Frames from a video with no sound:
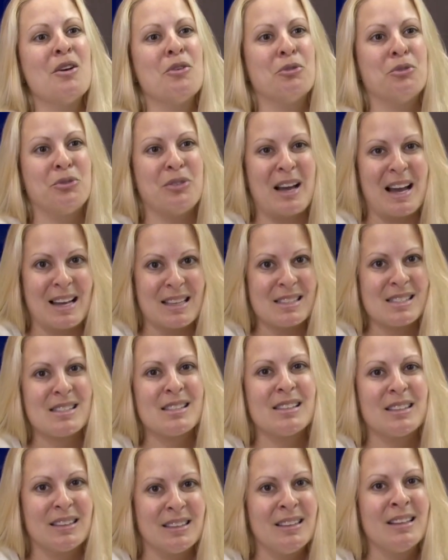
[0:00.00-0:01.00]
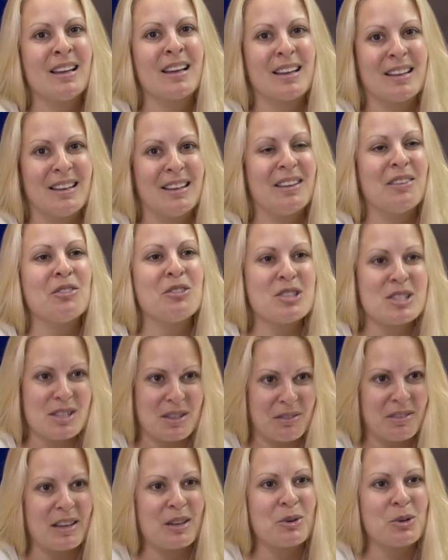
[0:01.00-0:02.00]
faça que
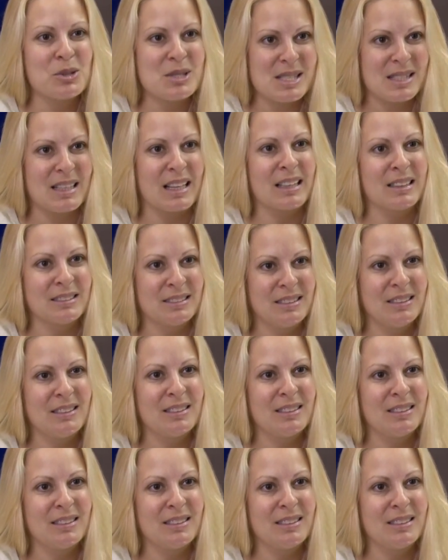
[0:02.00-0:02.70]
você vai gostar.